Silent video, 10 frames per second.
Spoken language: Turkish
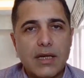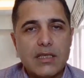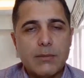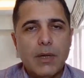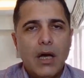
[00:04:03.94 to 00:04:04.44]

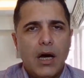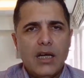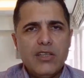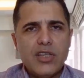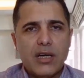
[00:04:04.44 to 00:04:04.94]
lazım.
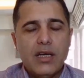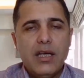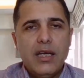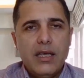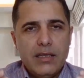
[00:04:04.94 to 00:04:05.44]
Ancak
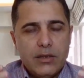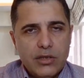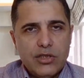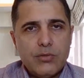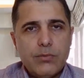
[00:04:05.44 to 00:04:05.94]

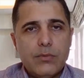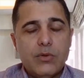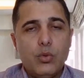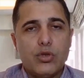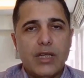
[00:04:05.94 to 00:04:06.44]
dış
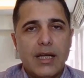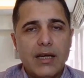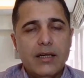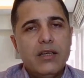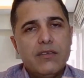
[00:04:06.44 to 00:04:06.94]
ülkeler
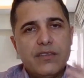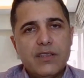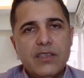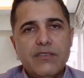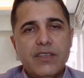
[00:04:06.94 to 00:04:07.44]

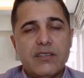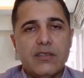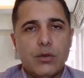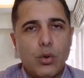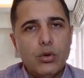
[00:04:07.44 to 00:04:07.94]
fındık
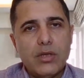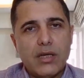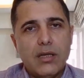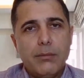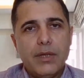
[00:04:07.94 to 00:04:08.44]
fiyatını
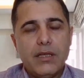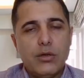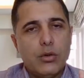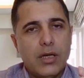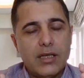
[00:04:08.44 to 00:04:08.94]
Londra'dan
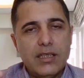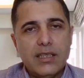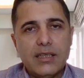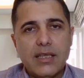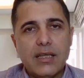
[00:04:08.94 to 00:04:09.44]
belirliyorlar,
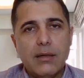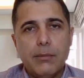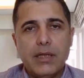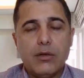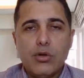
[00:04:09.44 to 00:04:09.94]
İngiltere'den
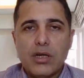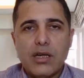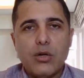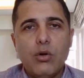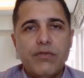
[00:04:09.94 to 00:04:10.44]
belirliyorlar,
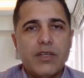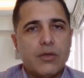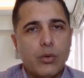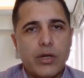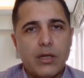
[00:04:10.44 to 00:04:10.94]
kakao
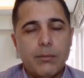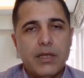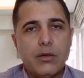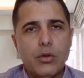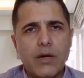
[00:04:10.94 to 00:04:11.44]
fiyatını oradan
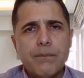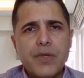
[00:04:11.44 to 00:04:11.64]
belirliyor.